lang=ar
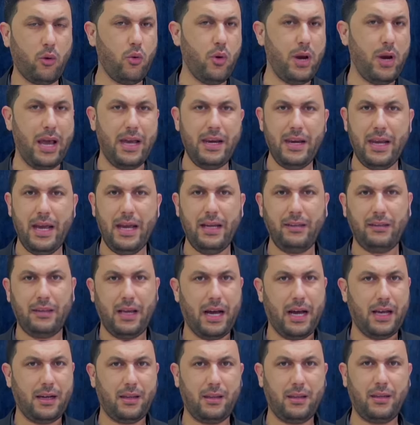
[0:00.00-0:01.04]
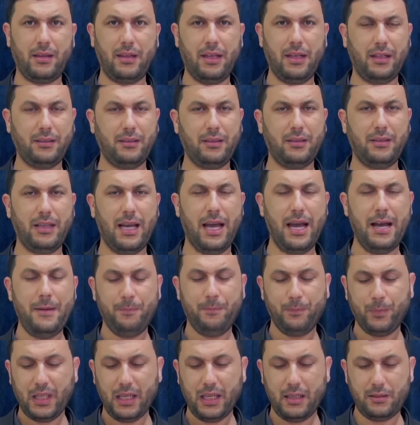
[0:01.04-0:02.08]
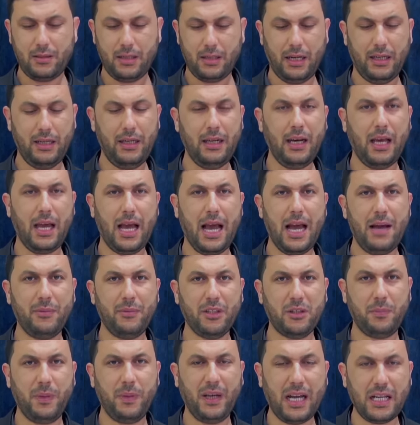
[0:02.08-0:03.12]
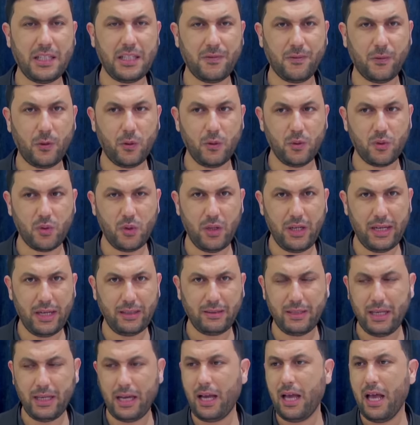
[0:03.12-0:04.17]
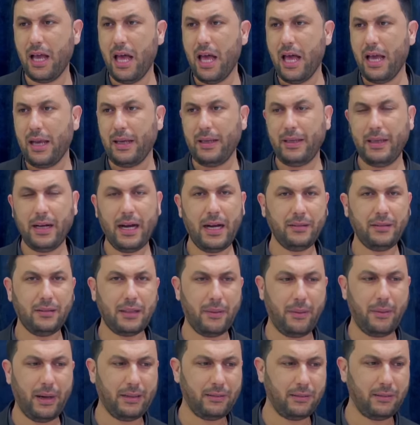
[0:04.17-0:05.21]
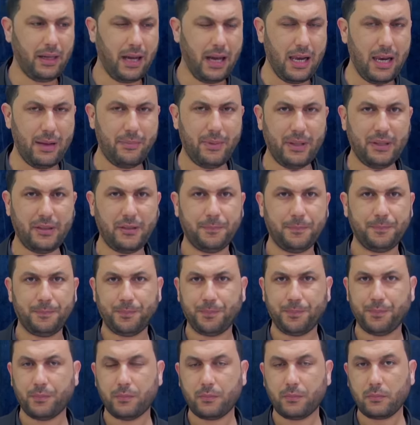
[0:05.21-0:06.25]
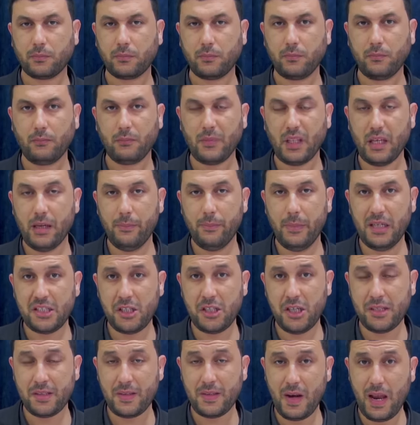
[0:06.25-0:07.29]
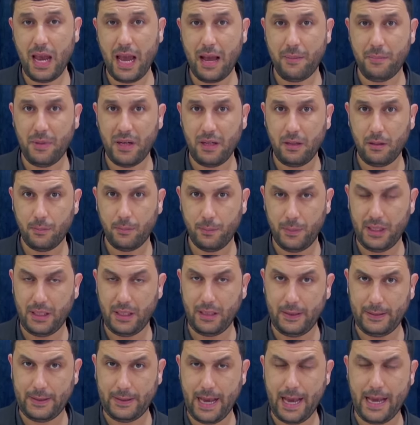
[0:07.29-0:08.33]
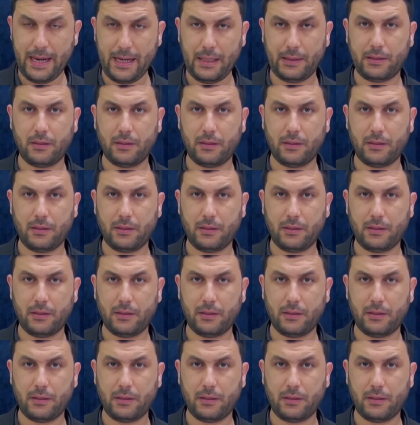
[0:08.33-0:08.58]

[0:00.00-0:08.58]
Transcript: أنها تعرضت لاعتداء إسرائيل قامت بقصف قنصليتها إيران طبعا طالبت مجلس الأمن بإدانة